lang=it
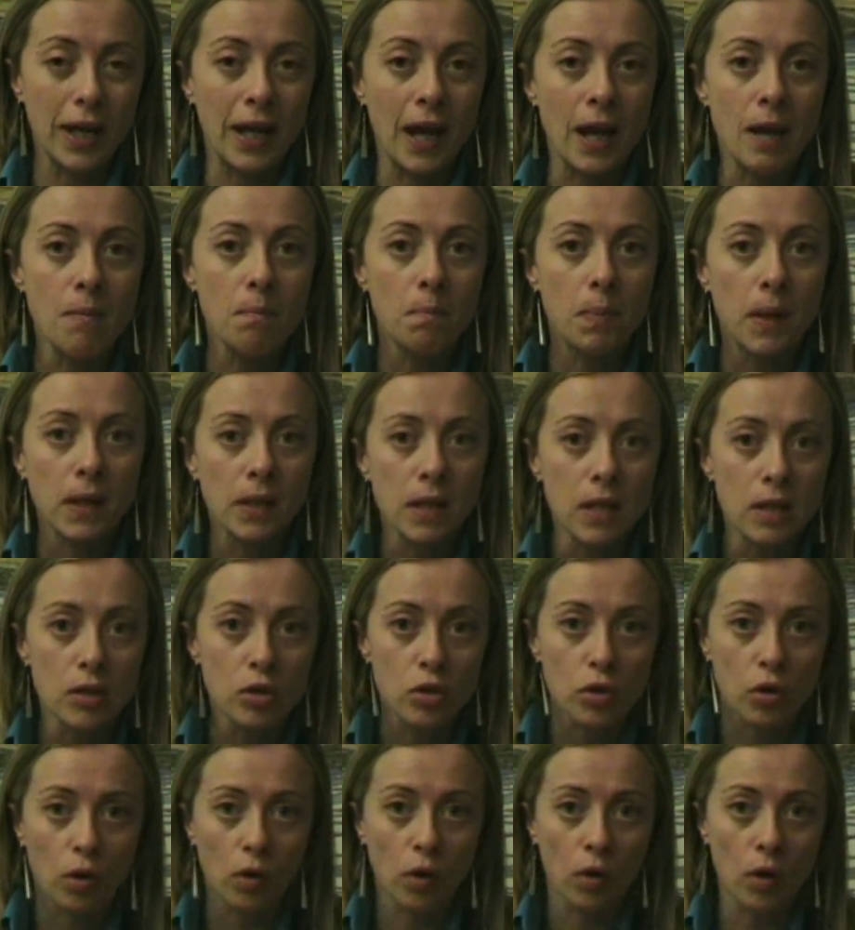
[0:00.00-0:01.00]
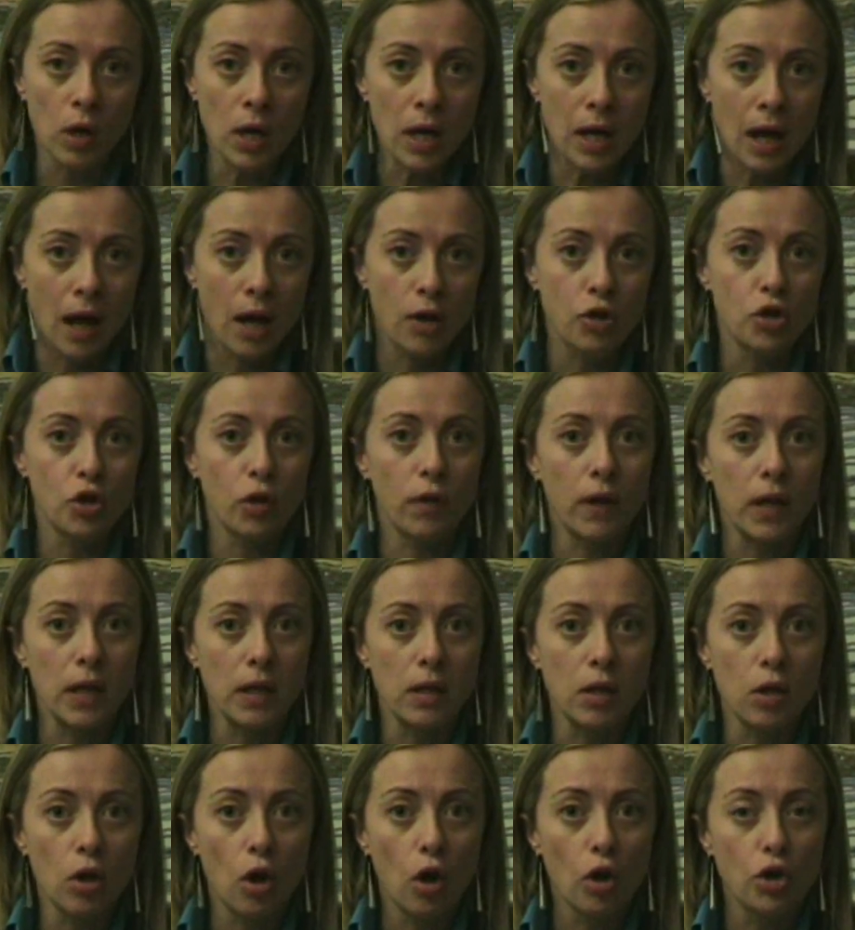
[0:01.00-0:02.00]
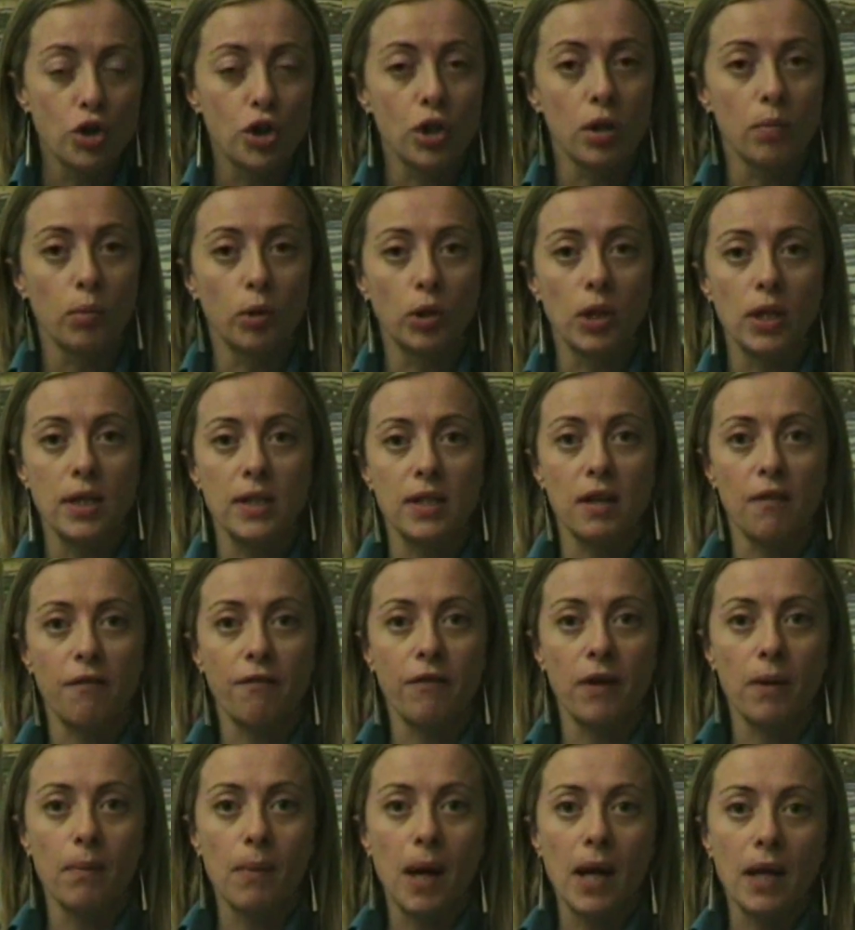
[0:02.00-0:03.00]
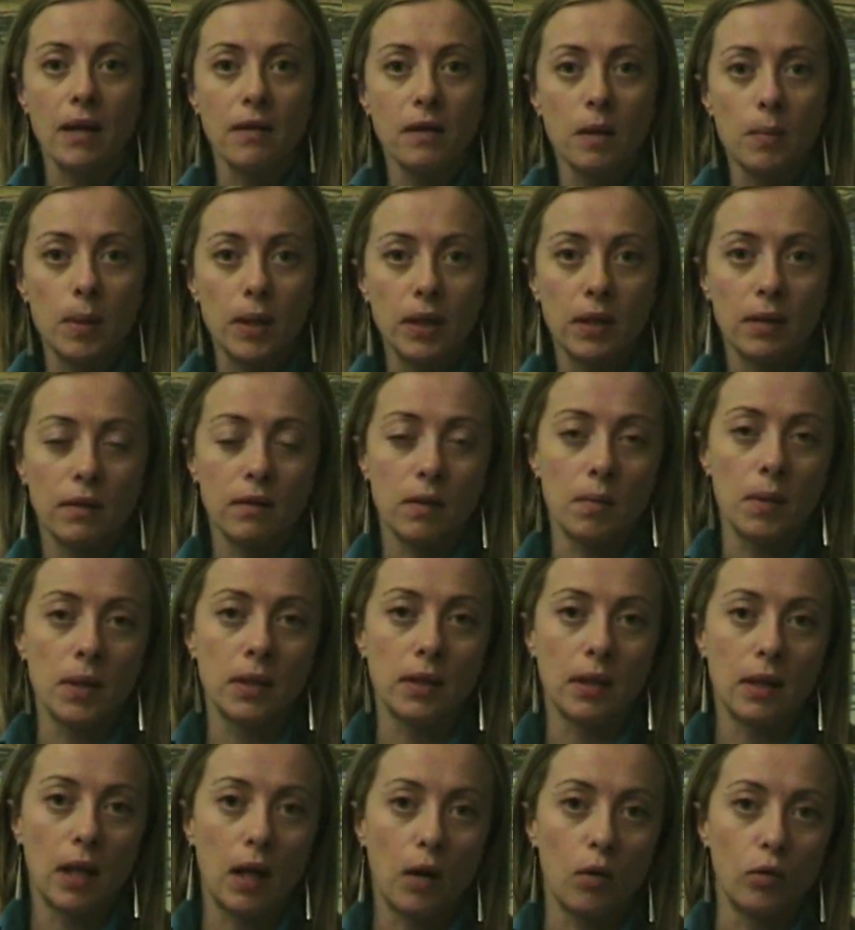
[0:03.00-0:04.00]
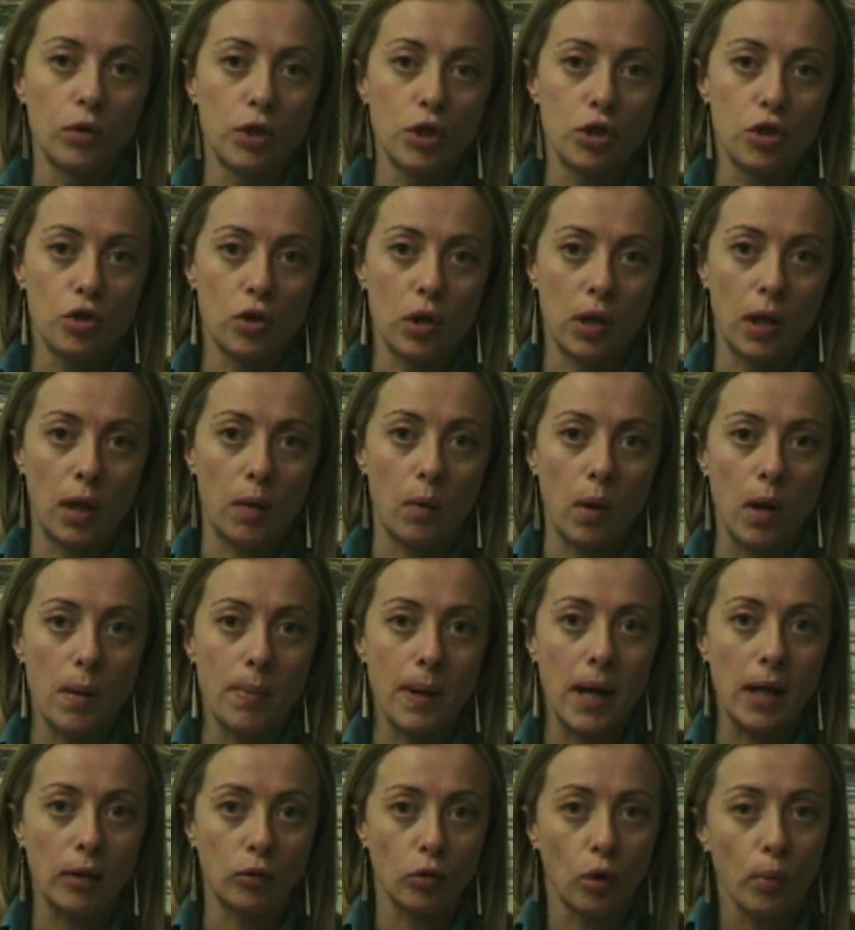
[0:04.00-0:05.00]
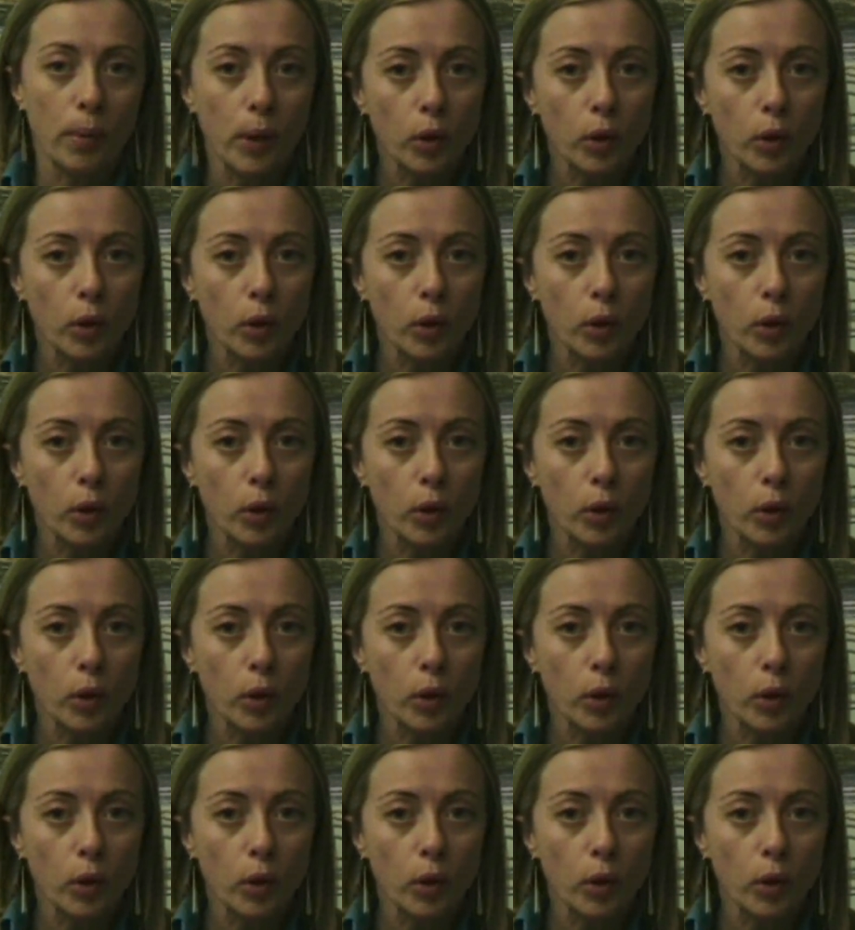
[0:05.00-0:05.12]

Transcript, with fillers: che impediscono ai giovani di oggi di potersi affermare indipendentemente dalla condizione dalla quale partono.